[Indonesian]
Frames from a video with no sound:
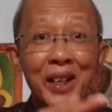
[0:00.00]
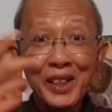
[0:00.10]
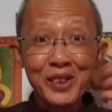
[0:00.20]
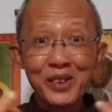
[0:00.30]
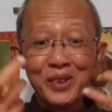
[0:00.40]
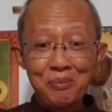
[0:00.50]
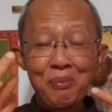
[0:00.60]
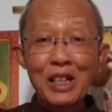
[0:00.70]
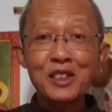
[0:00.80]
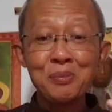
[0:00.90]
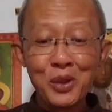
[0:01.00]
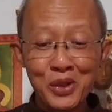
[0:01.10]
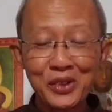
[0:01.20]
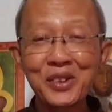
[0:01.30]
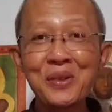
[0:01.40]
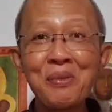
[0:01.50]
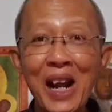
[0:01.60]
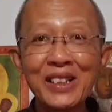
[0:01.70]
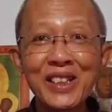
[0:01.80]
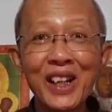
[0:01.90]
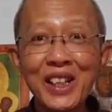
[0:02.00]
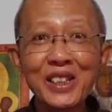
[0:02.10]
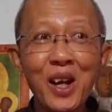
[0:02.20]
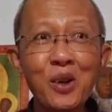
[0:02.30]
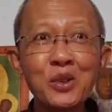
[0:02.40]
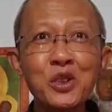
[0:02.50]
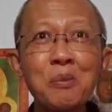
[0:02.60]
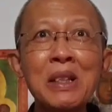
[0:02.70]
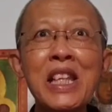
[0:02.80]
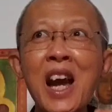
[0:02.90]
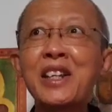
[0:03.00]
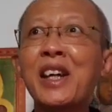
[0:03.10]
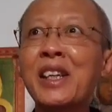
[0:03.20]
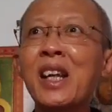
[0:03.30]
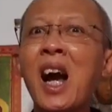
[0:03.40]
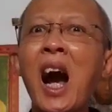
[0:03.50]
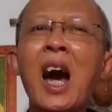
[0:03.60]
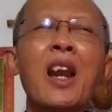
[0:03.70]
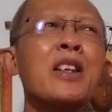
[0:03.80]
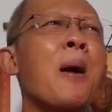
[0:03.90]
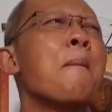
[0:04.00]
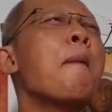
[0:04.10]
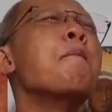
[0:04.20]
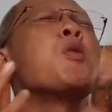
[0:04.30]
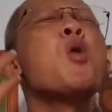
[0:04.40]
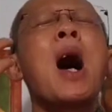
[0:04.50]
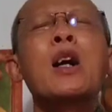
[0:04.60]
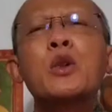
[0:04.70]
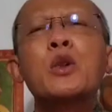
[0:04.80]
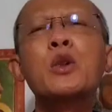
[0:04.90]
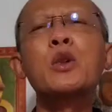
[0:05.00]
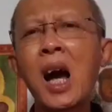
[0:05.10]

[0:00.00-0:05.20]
Itu Mazmur mengajak kita untuk menyadari Allah yang membuang dosa,